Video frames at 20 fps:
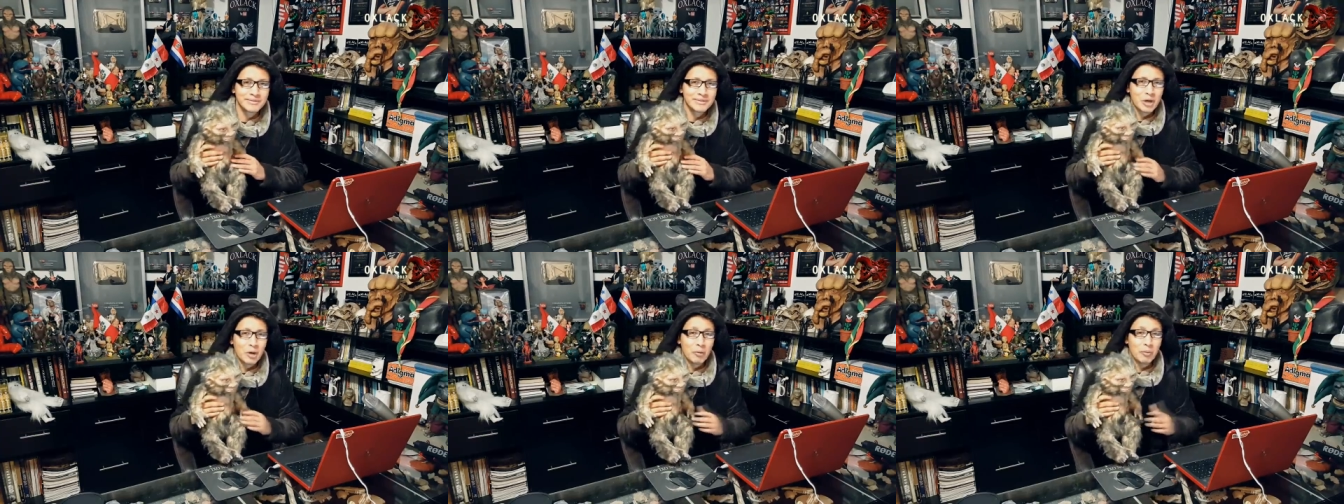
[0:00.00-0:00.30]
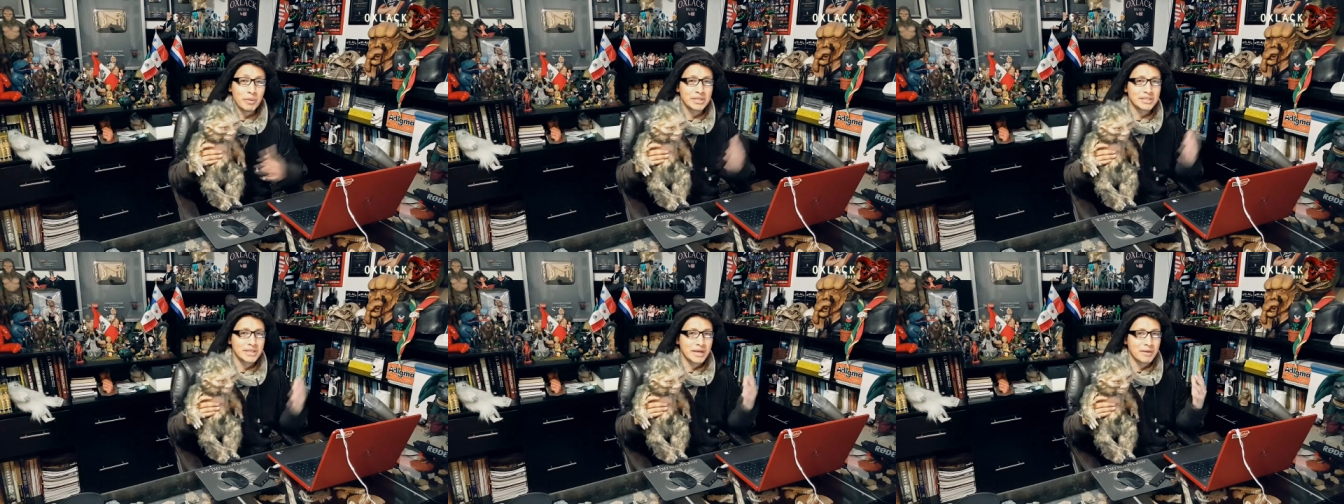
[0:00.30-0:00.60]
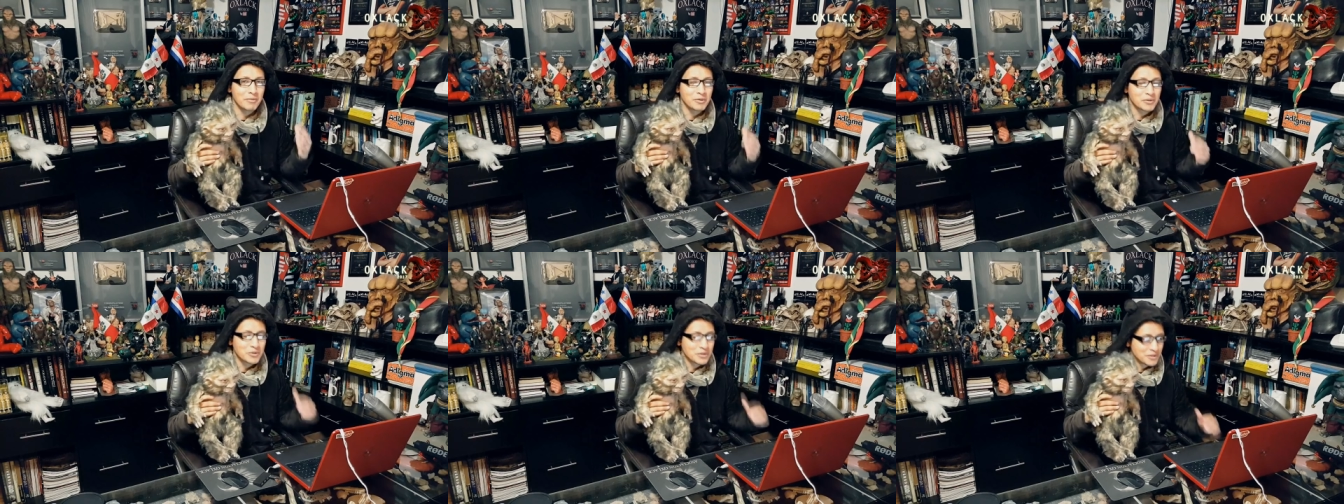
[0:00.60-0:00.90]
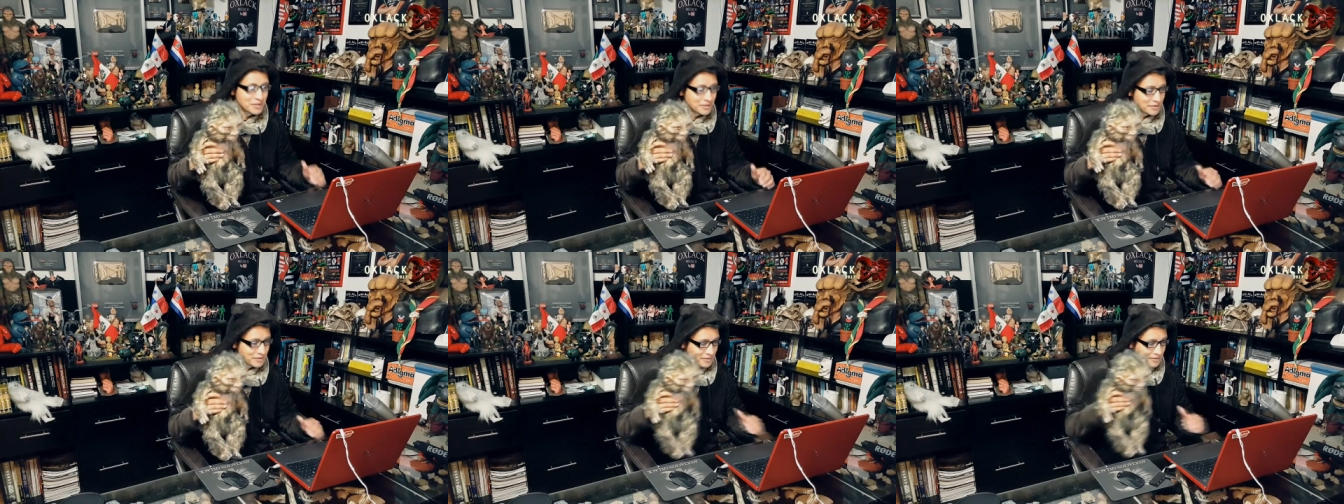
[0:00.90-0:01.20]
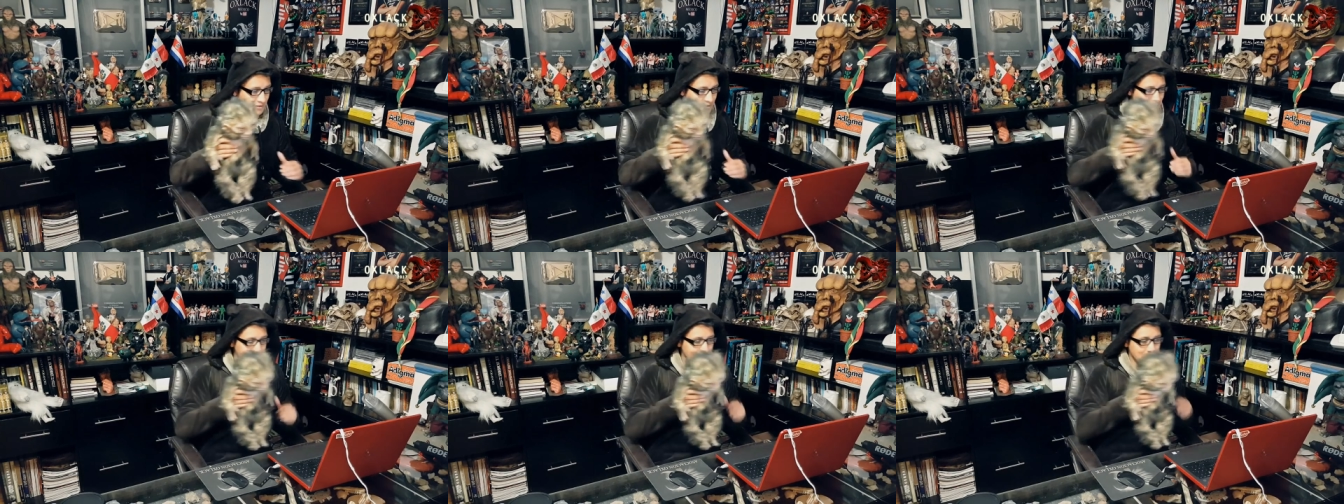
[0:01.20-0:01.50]
Comenzamos.
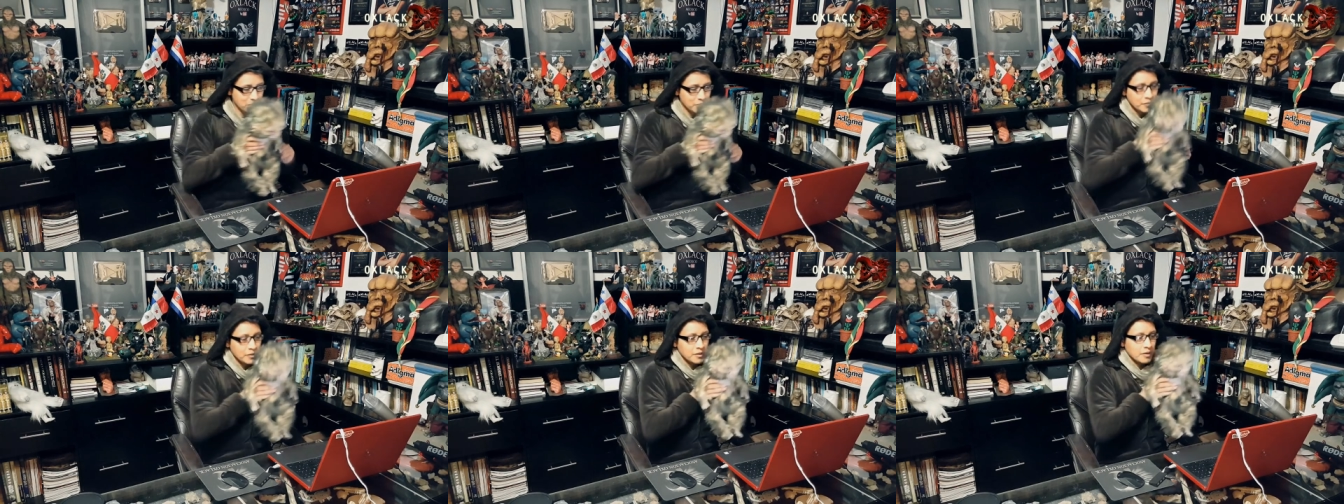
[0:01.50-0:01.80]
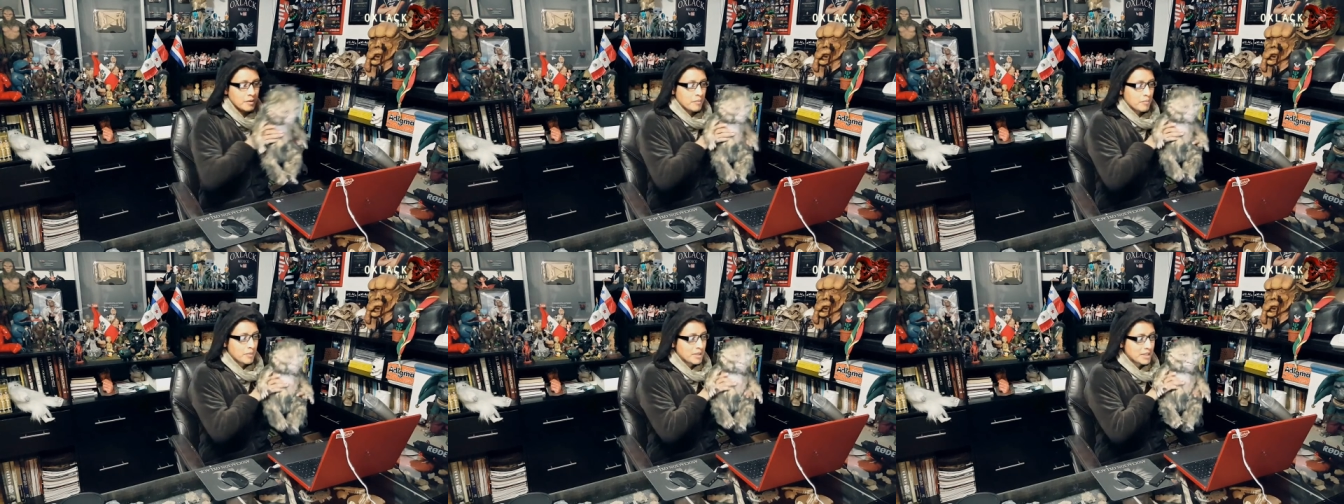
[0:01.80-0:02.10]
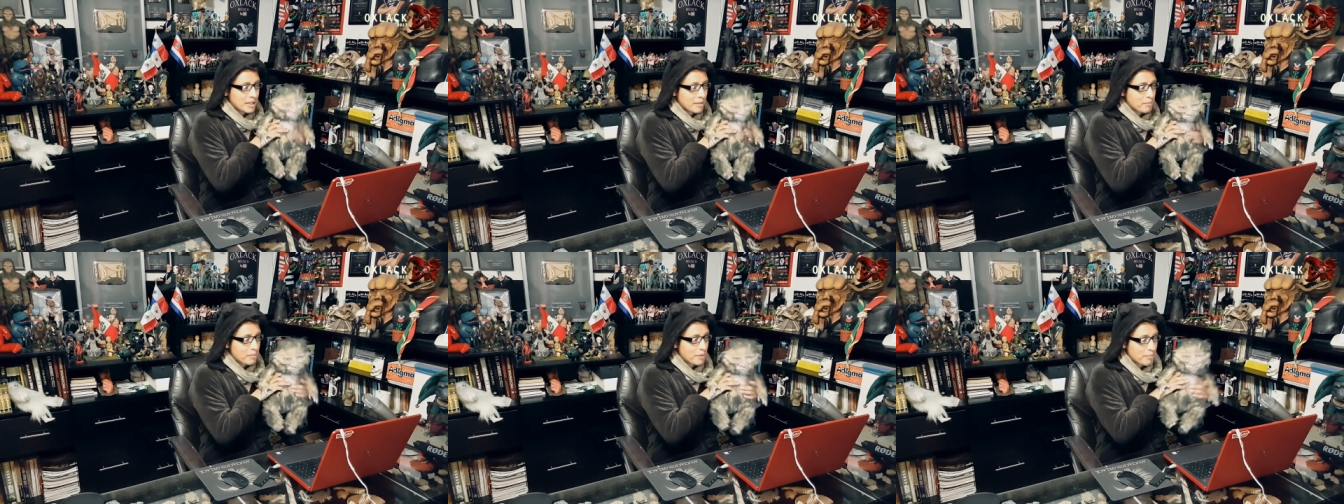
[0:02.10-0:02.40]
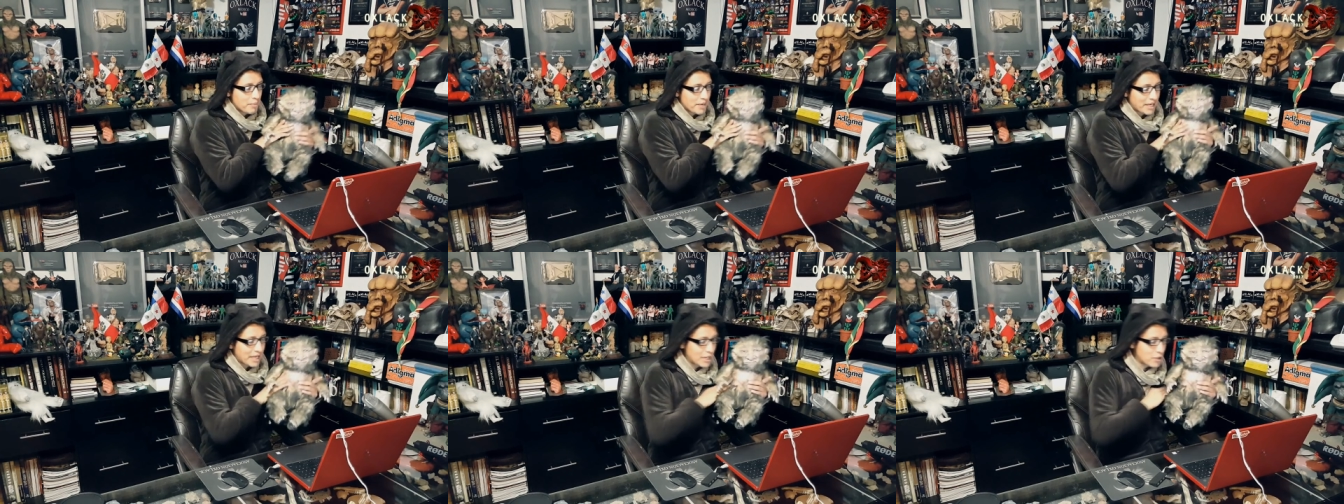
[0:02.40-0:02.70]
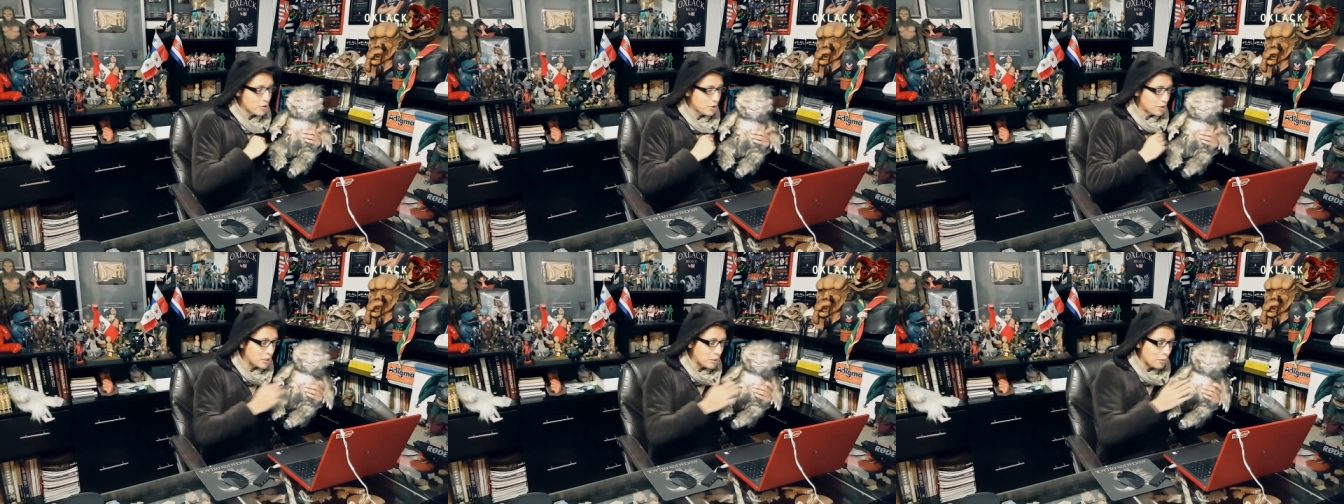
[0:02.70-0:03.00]
Vente, pie
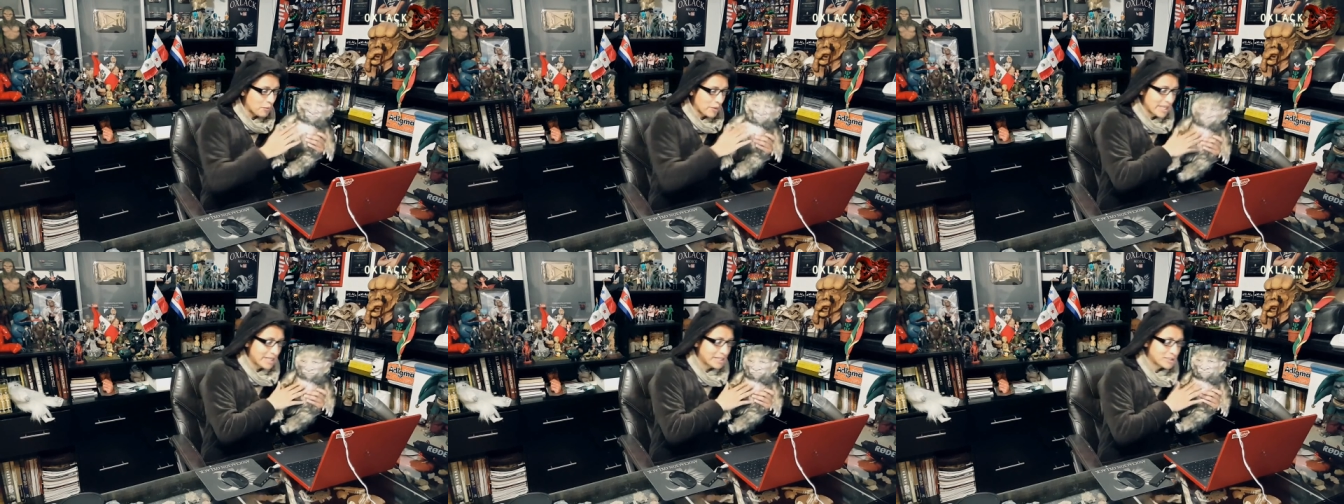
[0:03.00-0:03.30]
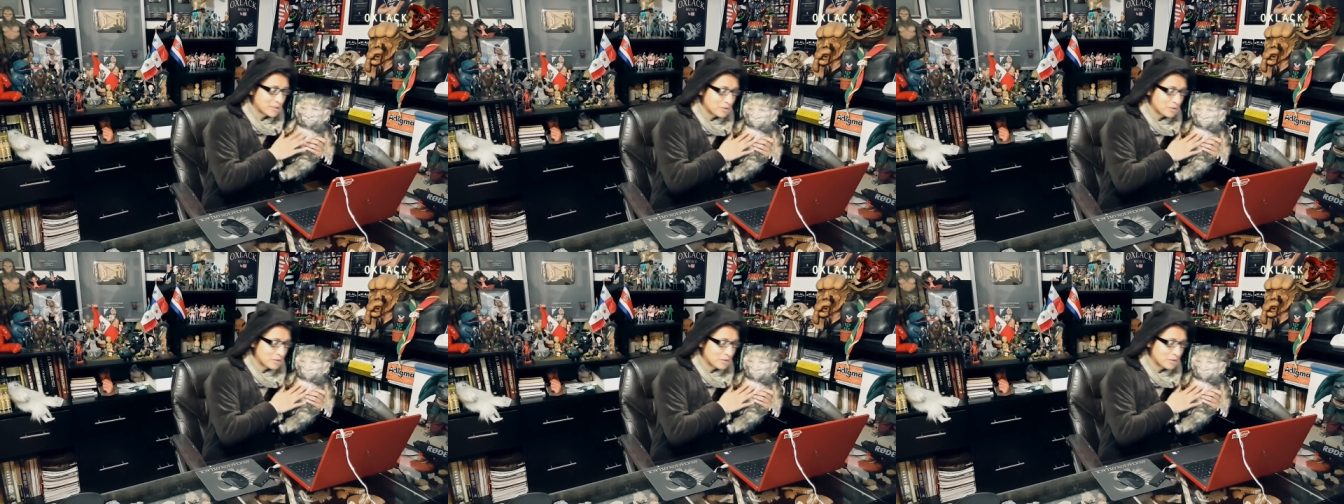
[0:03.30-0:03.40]
pequeño, te voy a